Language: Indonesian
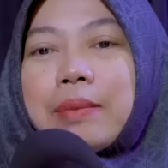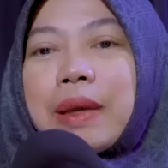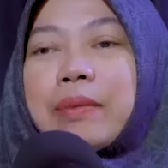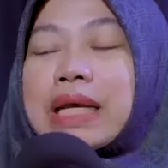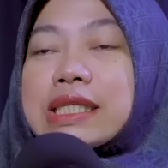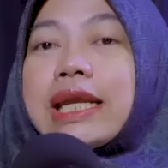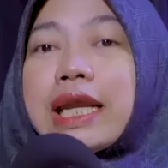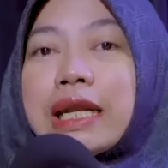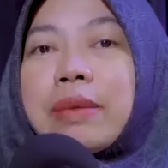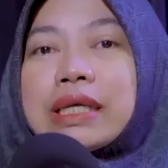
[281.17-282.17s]
MK. Selain
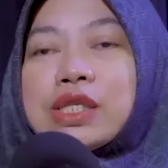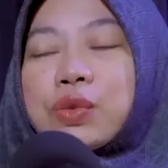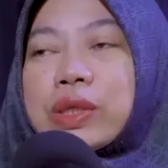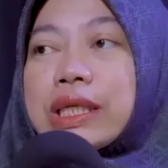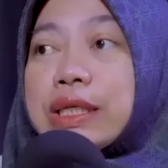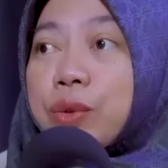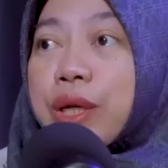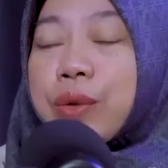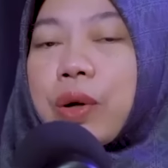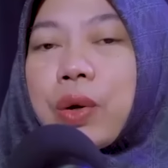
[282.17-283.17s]
ada mahasiswa saya juga
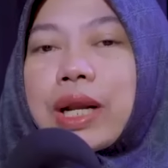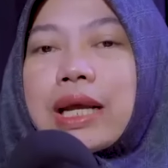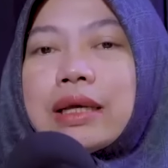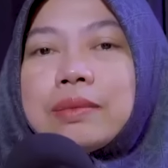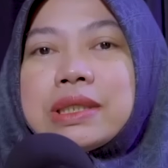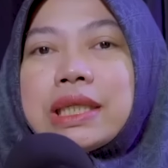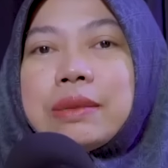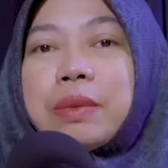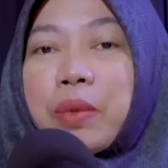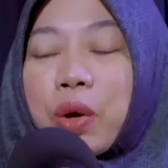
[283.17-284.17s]
dua orang yang menjadi
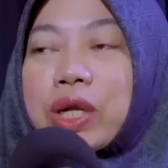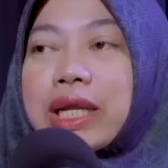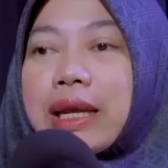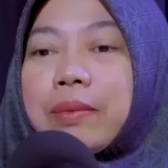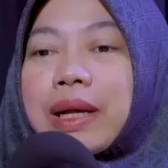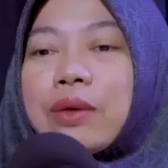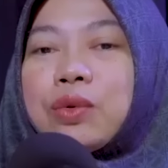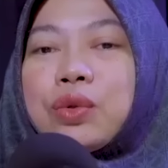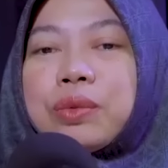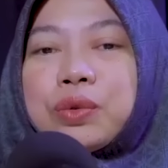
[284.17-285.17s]
pemohon di MK
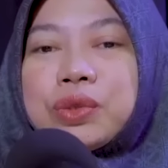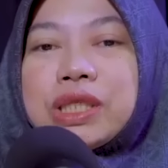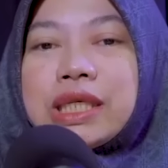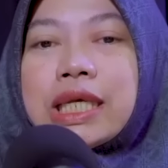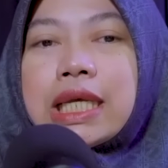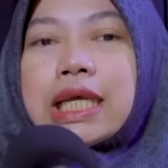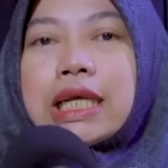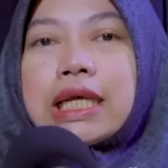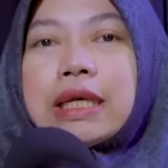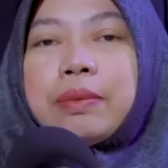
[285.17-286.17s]
untuk menguji
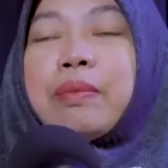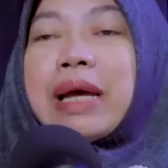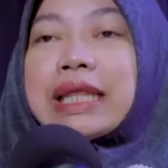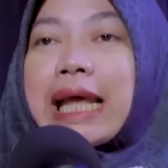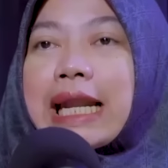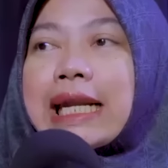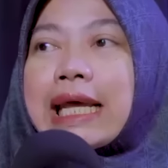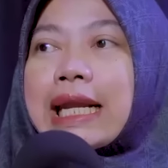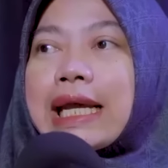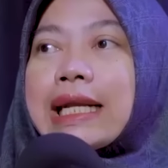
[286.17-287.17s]
uh, pembatalan
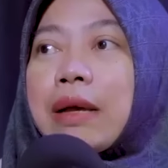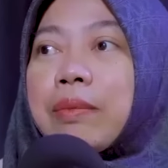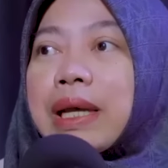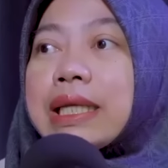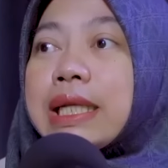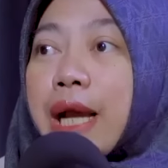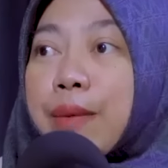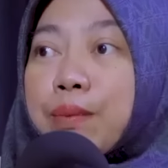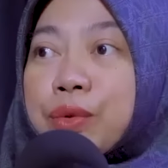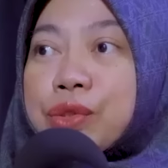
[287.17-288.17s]
larangan kampanye di
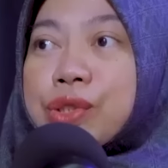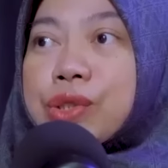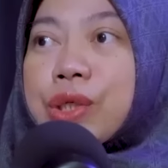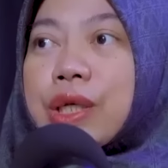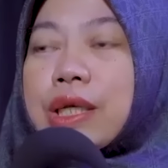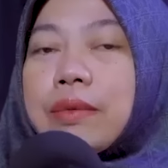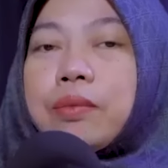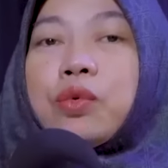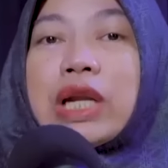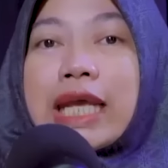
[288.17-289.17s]
kampus. Mm-hmm.
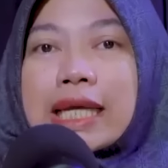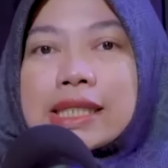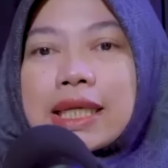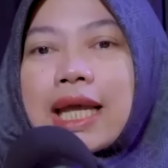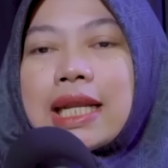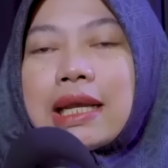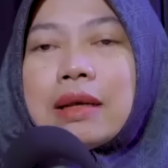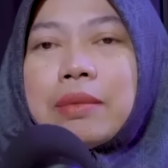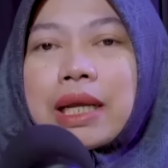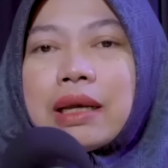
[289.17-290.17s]
Mulia sekali karena
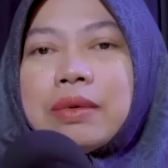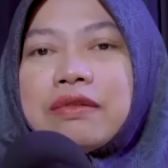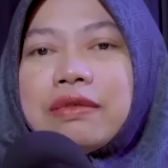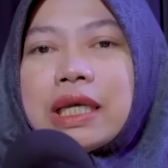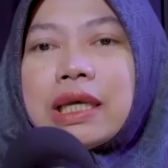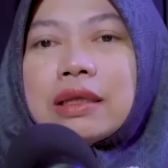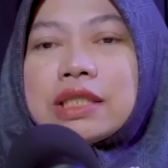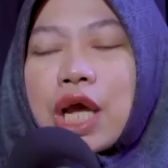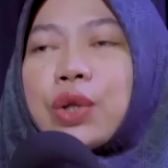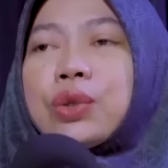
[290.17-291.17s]
mereka berpikir
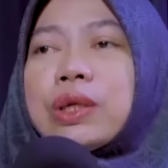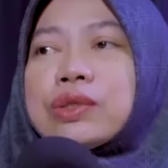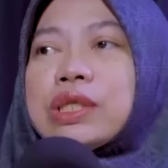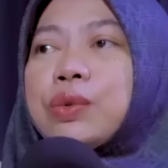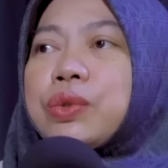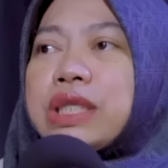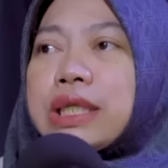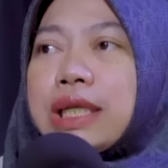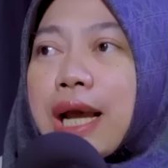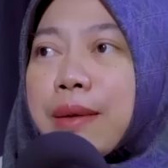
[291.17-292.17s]
calon tuh harus diuji
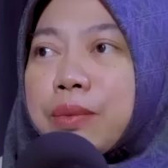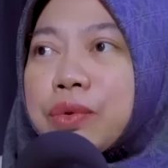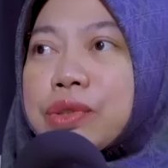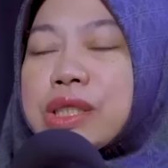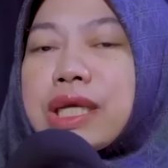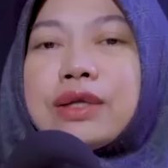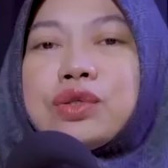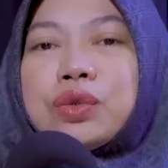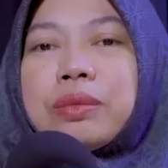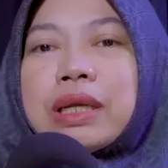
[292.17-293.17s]
di kampus, mm. jangan
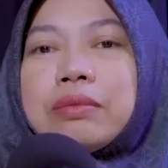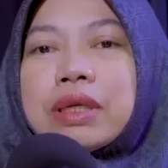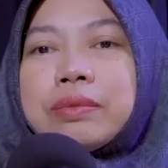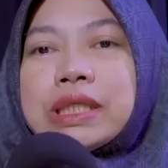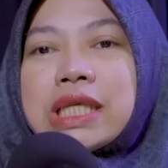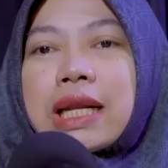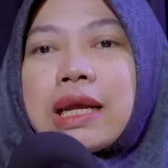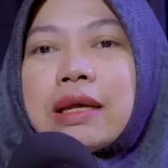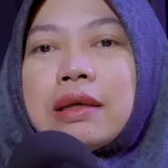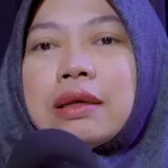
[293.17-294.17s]
cuman
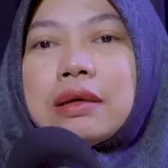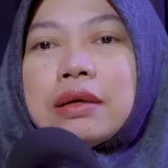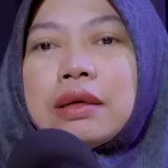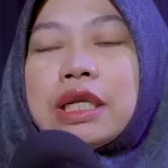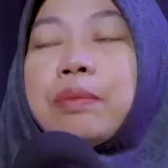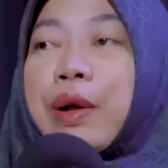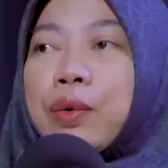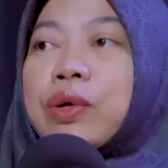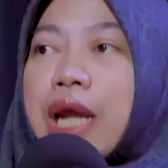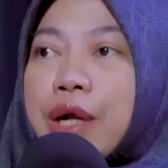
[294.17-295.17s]
berbicara uh, di
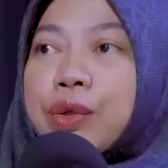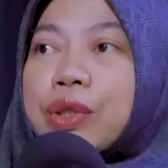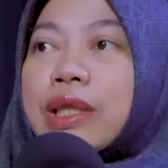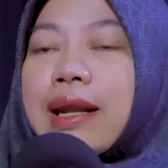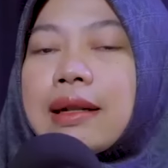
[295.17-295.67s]
panggung dangdutan